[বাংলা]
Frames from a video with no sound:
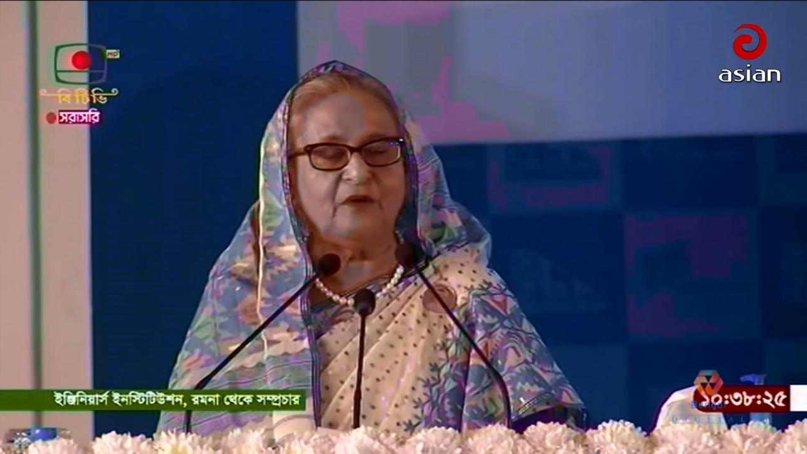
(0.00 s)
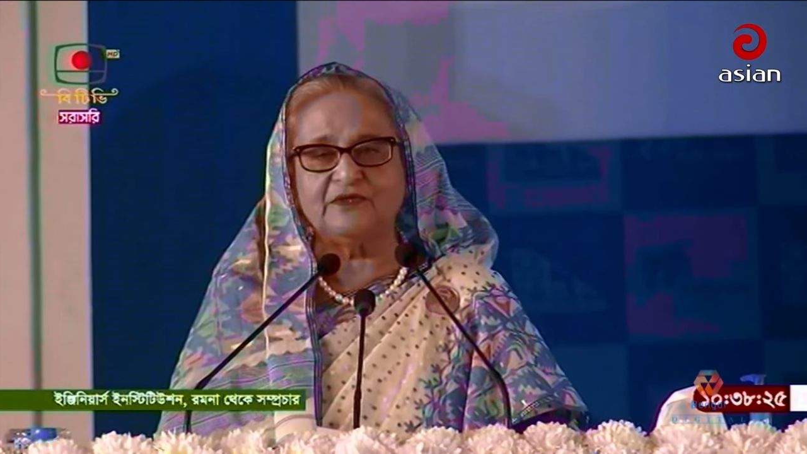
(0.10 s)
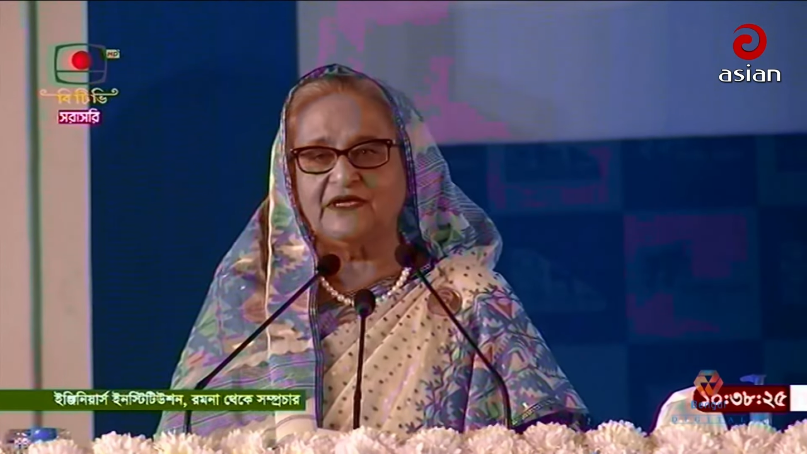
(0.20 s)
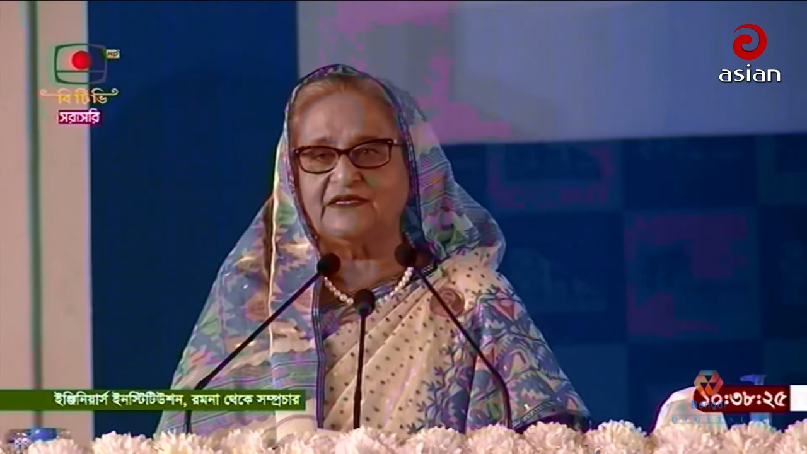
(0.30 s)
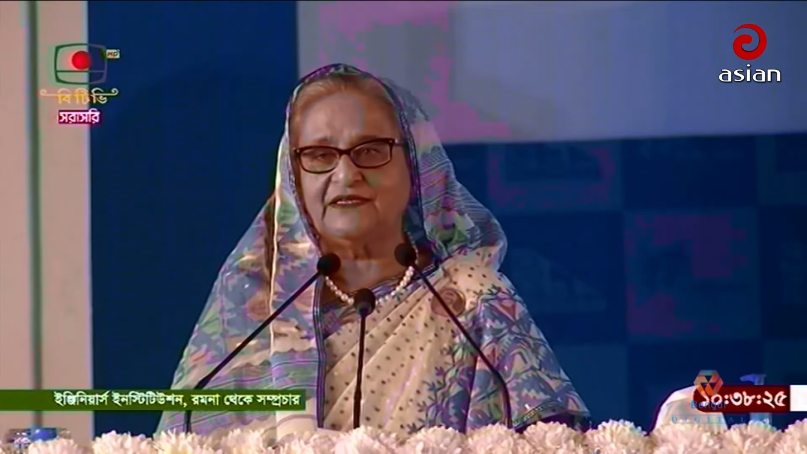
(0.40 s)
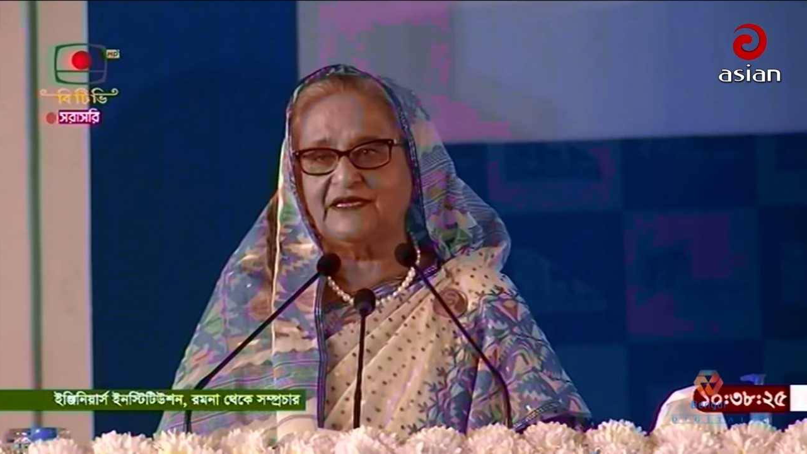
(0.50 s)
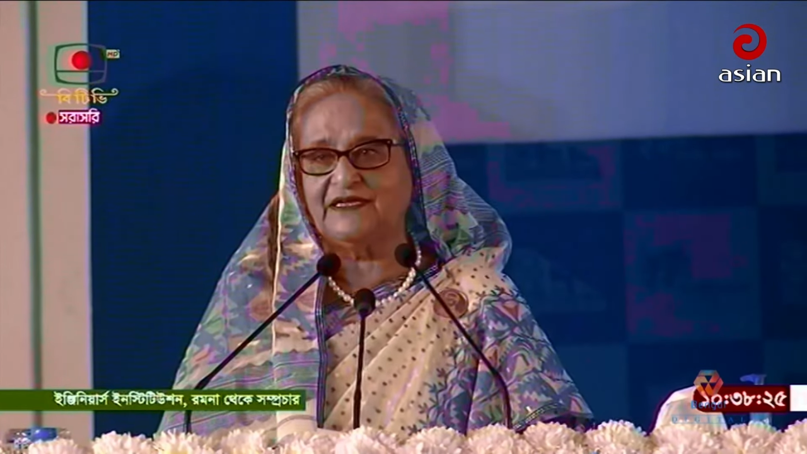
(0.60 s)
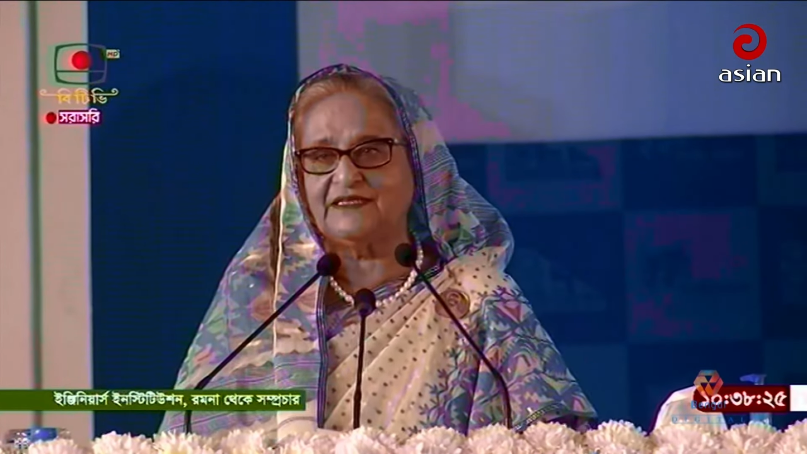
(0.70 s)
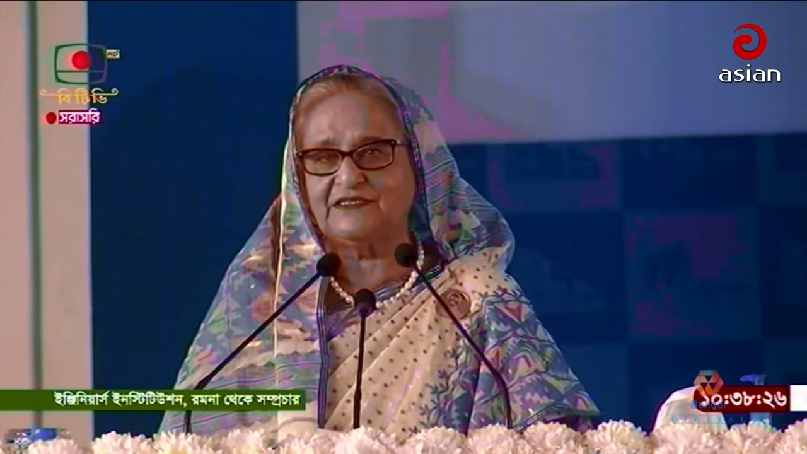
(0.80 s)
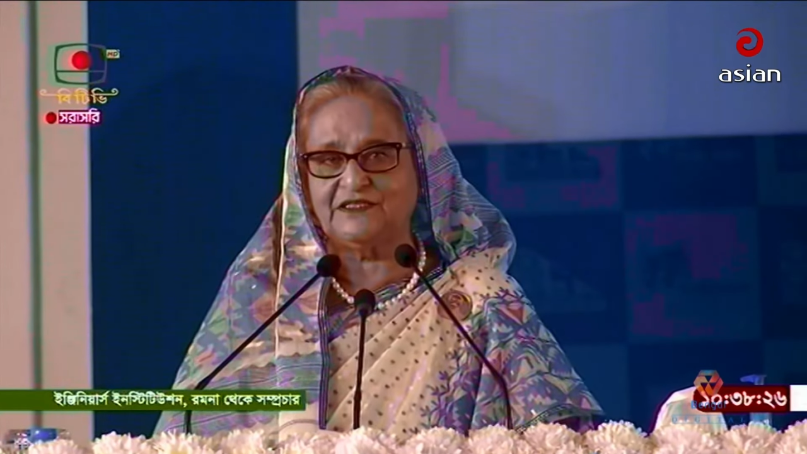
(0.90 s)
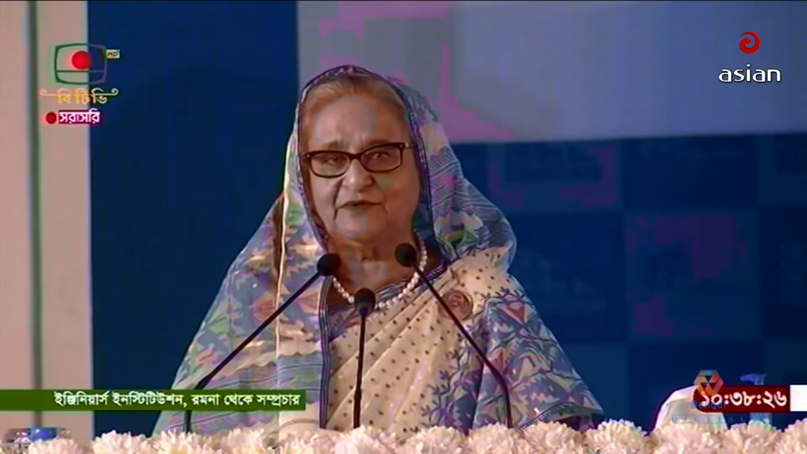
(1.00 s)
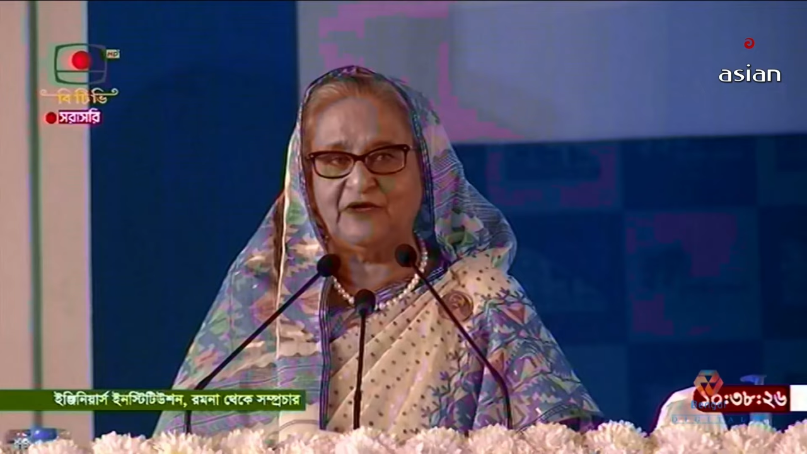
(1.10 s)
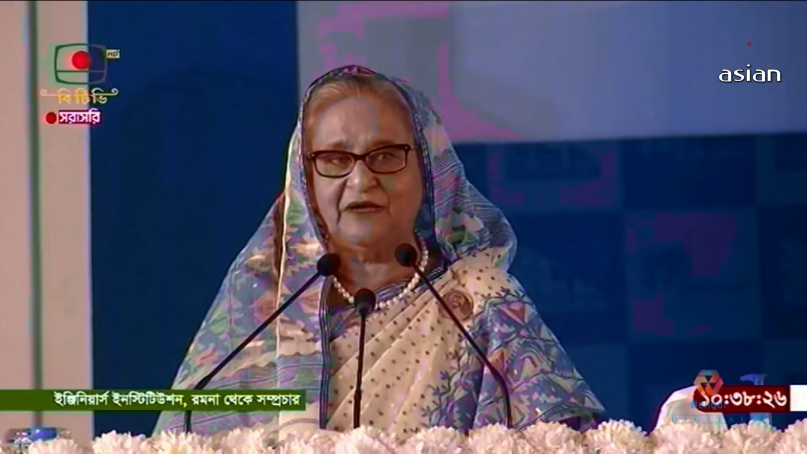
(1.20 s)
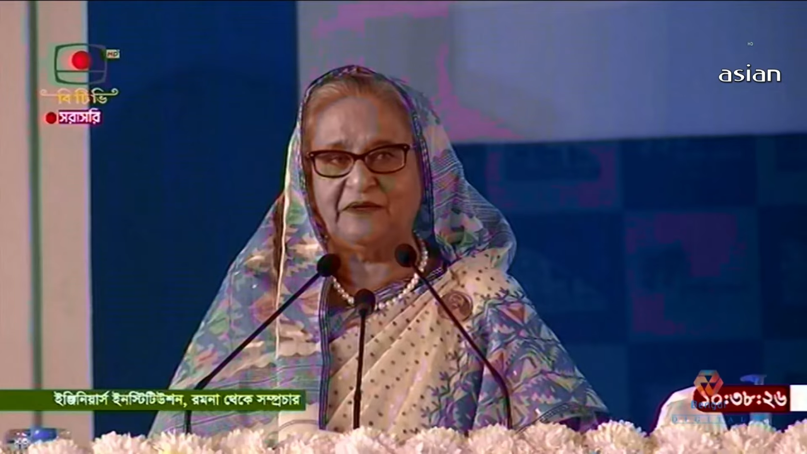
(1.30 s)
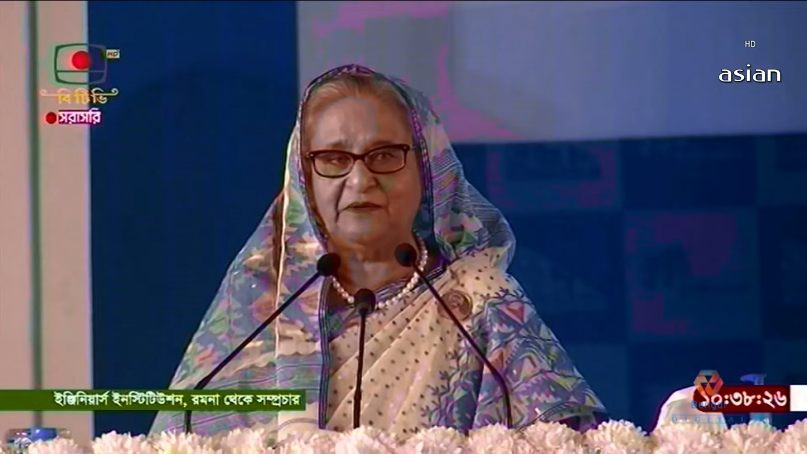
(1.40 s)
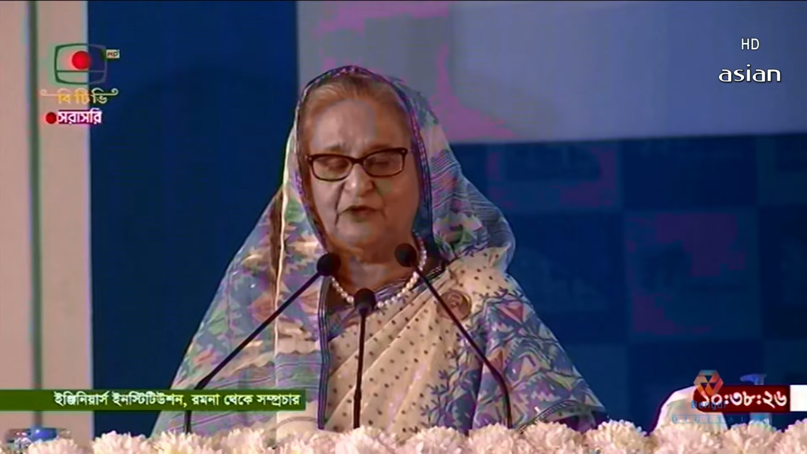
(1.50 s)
বঙ্গবন্ধুর জীবন নিয়েও